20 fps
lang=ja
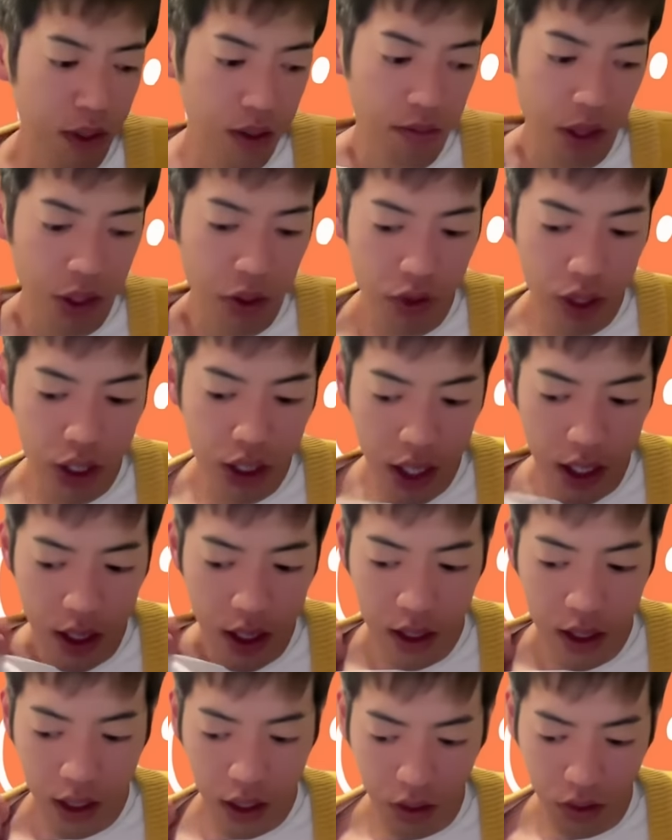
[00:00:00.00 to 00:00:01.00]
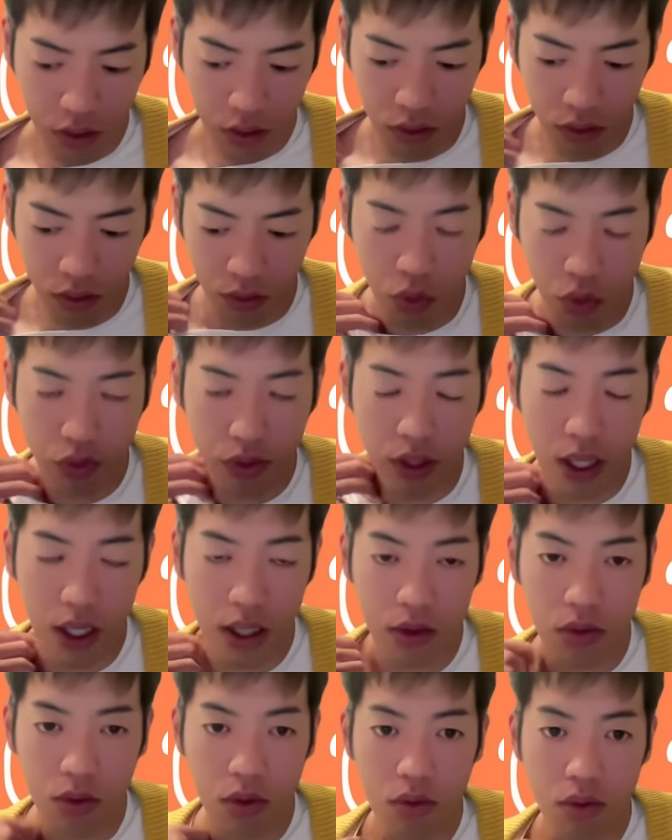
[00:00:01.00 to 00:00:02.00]
まあ、よりね、あの、問
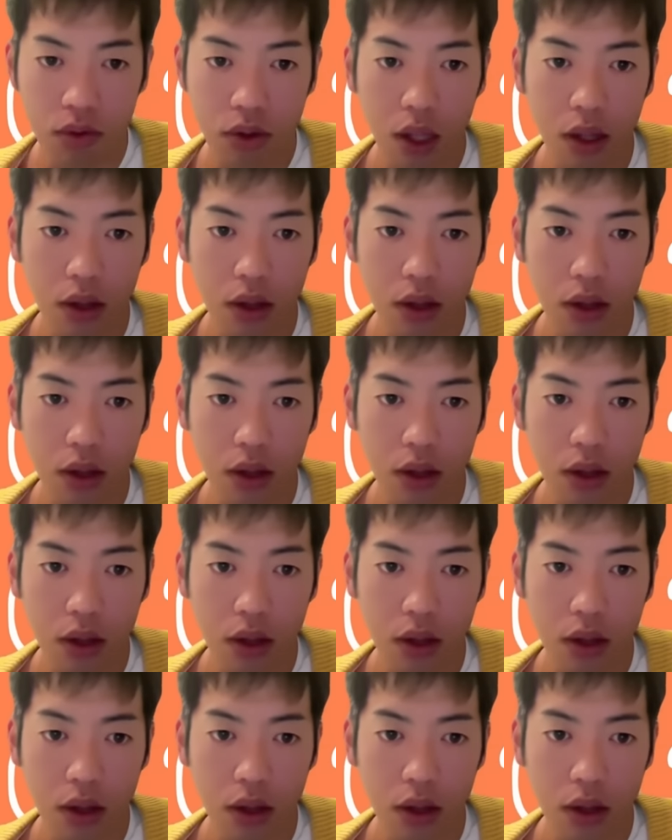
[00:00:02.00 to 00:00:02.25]
題の論